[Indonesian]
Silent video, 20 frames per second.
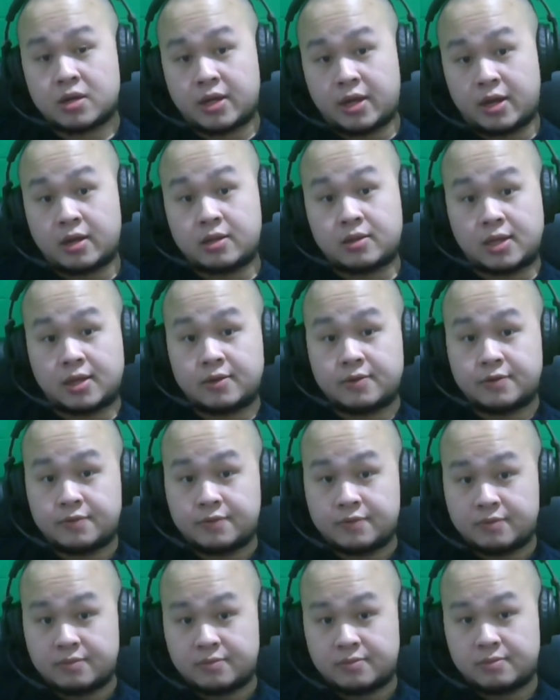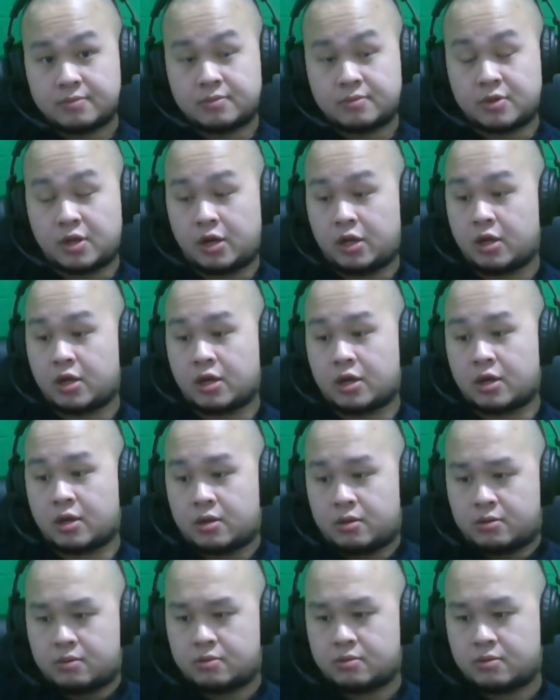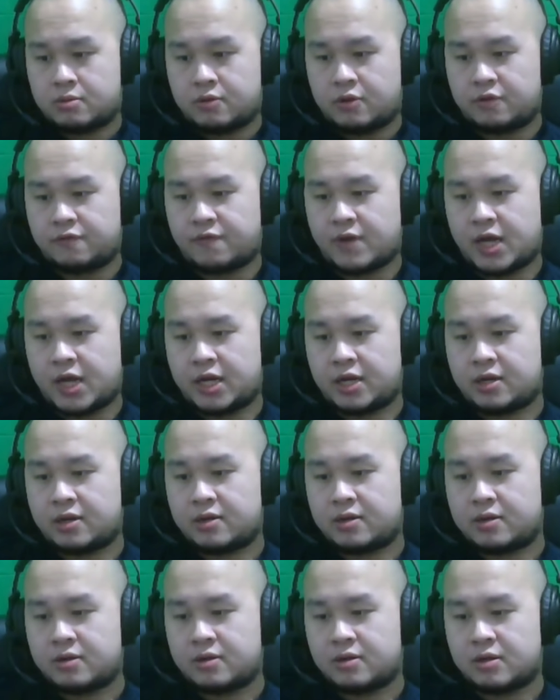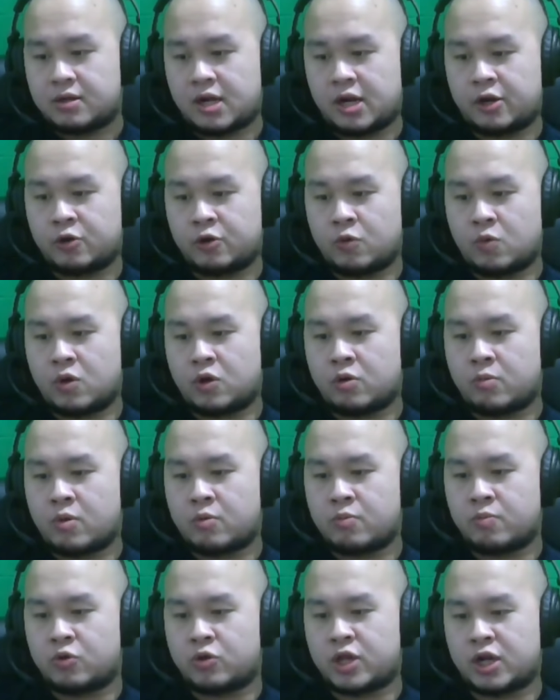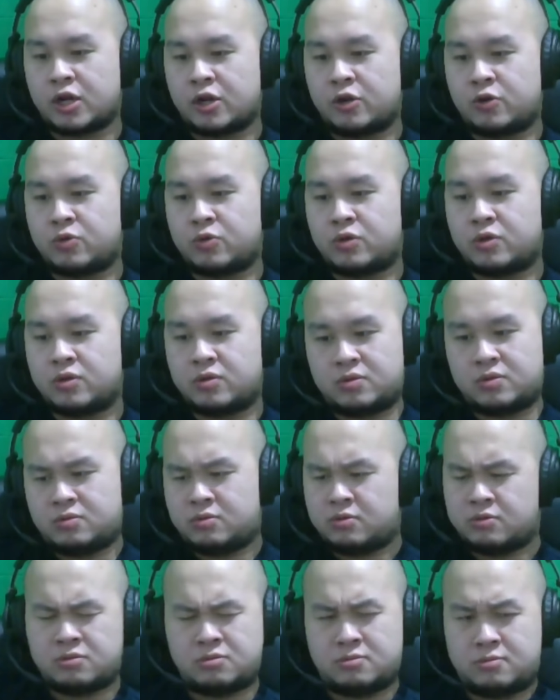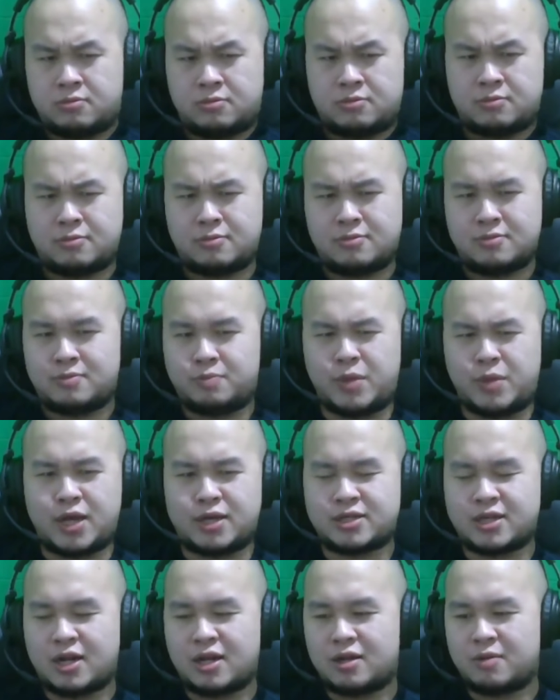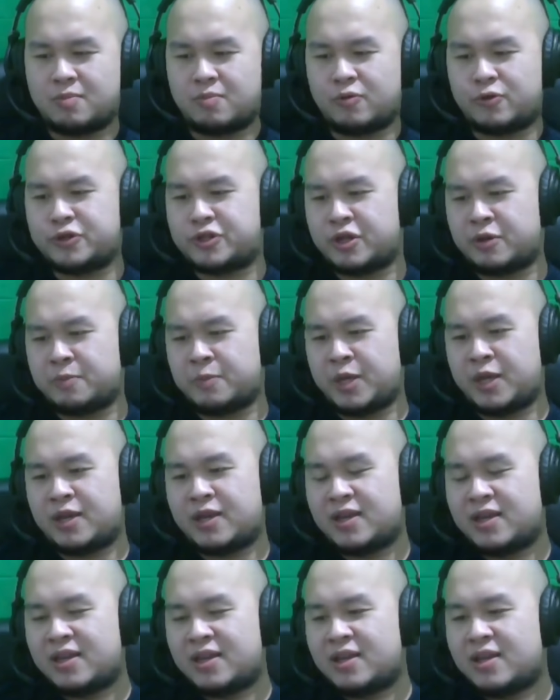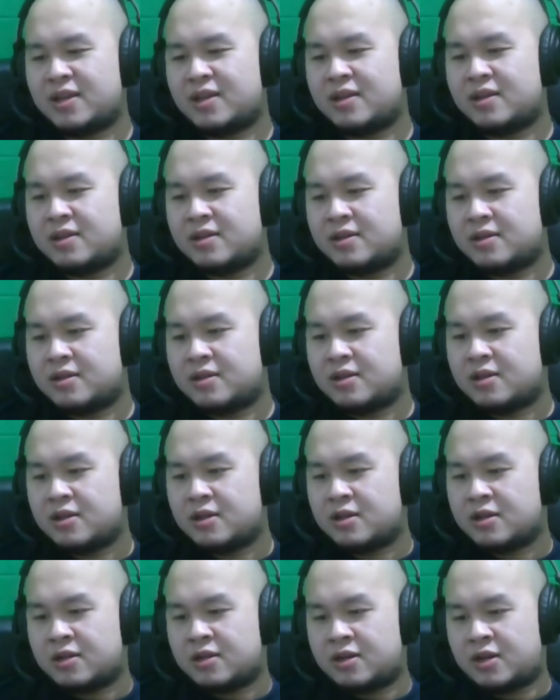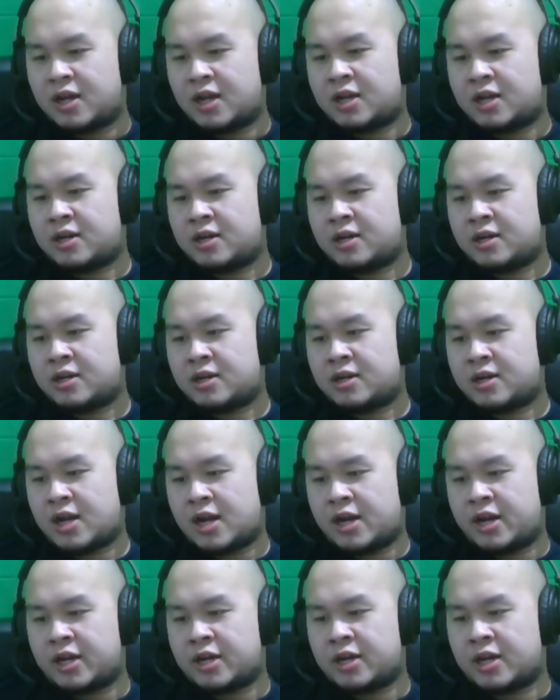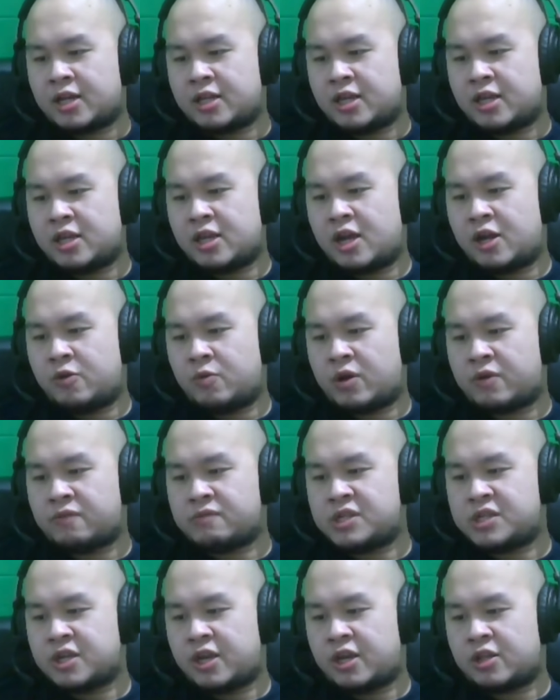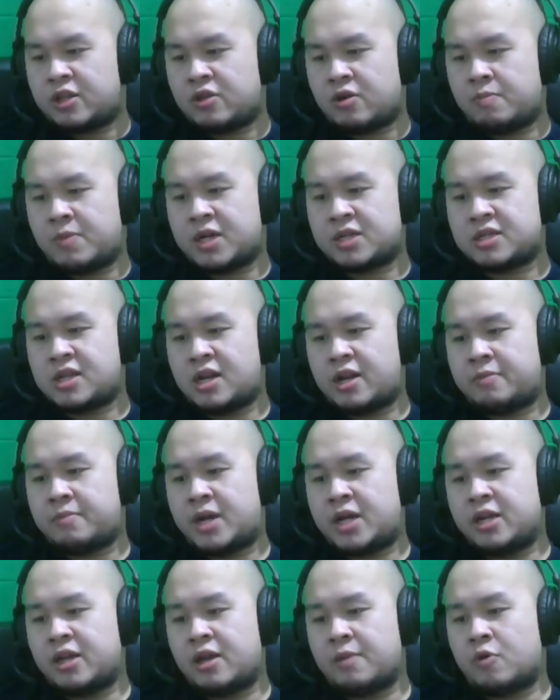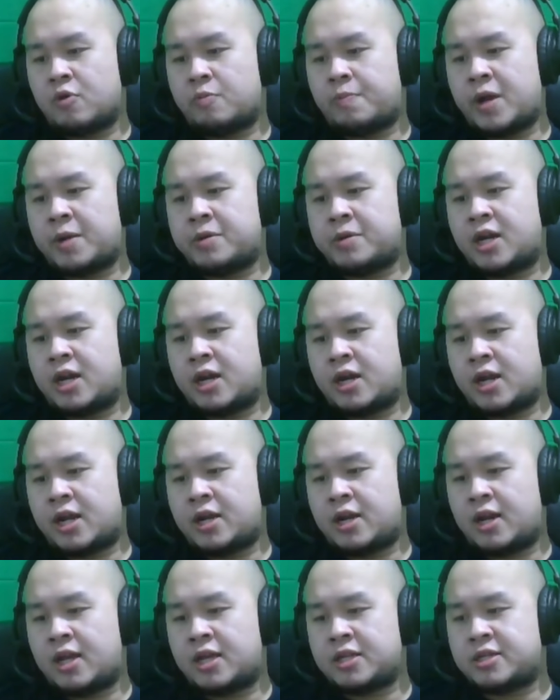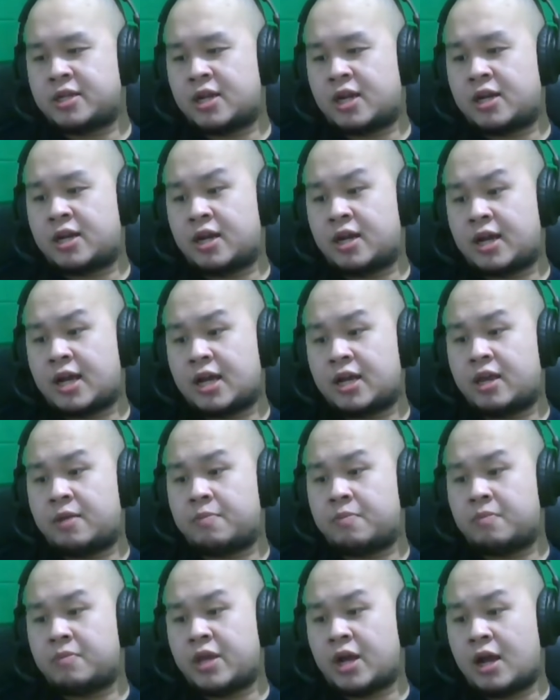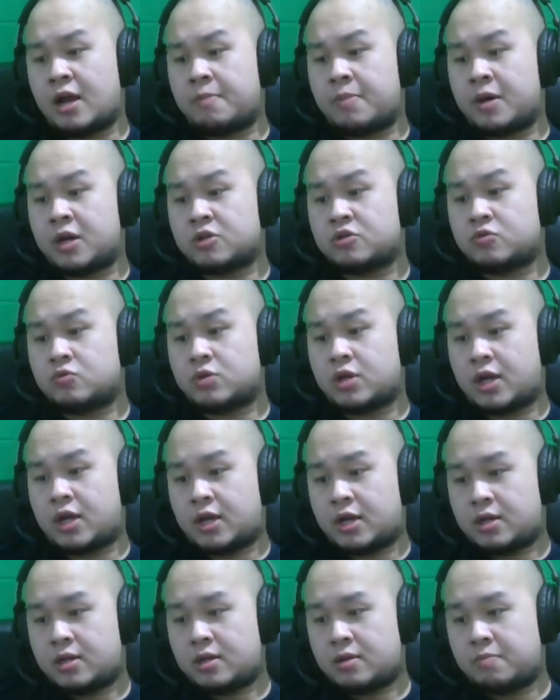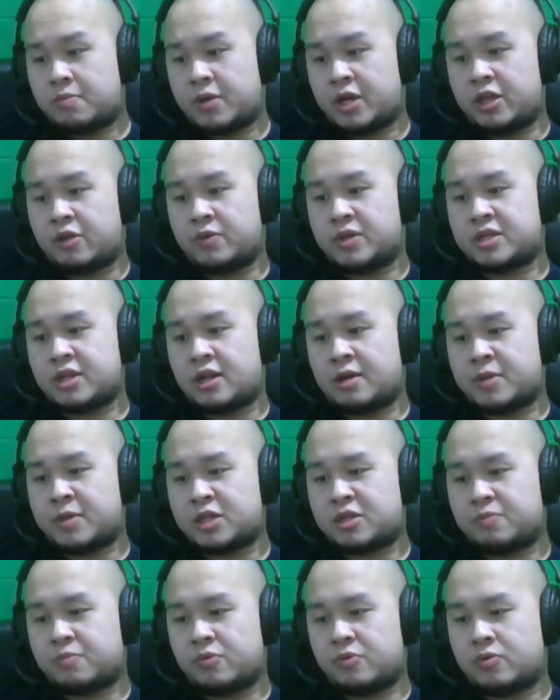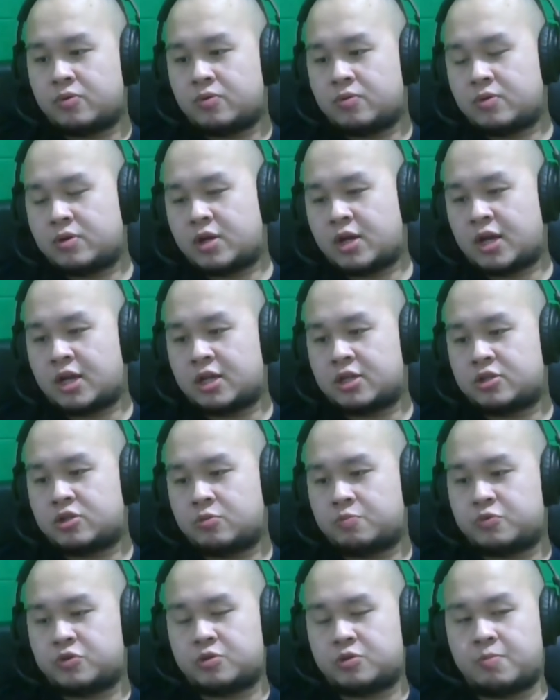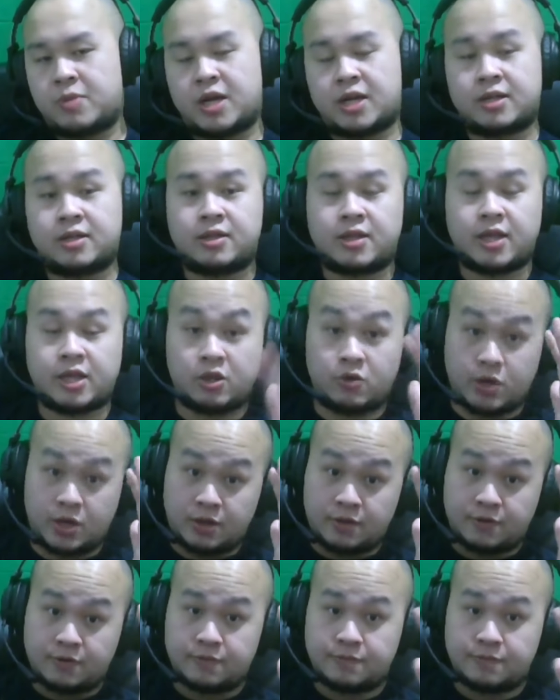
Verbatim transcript: genetik jadi ya it's fine kalian gua ngomong botak kedut biasalah body shaming dan ada yang nanya ya Januar Wijayanto bang selain main game OPM dan Idle Legend adakah game yang abang suka by the way selamat 10k subs bang thank you ya